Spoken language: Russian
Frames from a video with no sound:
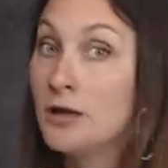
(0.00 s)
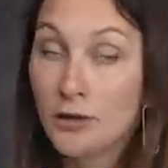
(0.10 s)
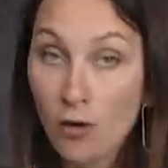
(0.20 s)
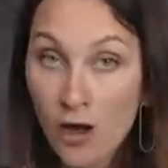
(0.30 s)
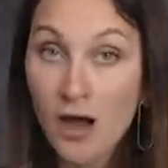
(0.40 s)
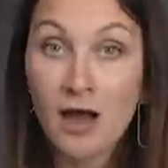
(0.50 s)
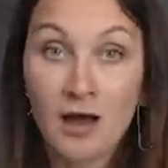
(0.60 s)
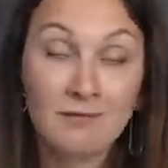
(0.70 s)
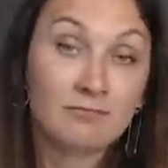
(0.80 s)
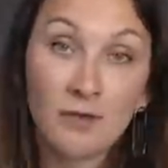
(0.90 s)
но
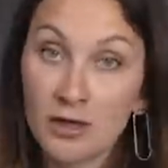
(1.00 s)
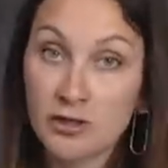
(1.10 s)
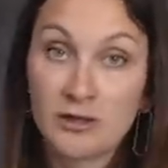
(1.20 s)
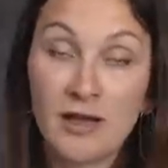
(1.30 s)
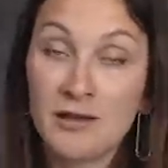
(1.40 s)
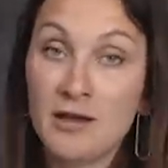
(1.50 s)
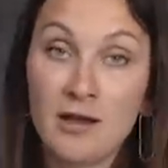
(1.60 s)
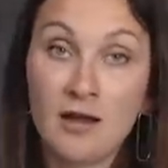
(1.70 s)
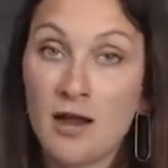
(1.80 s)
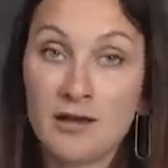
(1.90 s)
а,
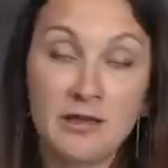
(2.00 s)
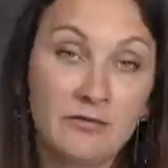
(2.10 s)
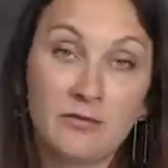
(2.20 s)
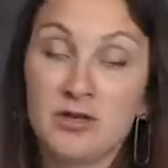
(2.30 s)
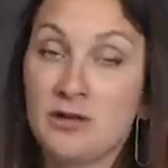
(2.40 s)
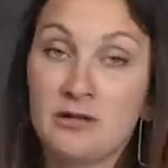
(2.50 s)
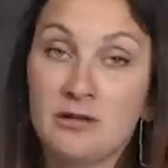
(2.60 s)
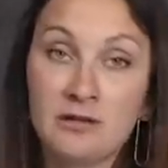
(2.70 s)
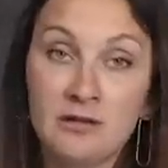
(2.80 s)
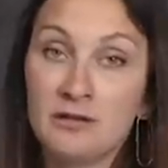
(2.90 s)
ожидания, они вообще
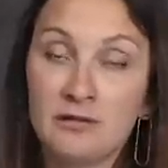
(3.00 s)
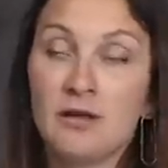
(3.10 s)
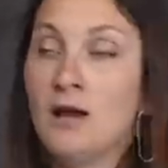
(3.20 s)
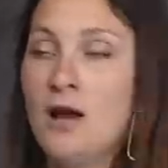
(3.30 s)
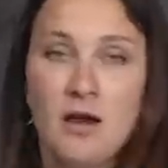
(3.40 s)
не...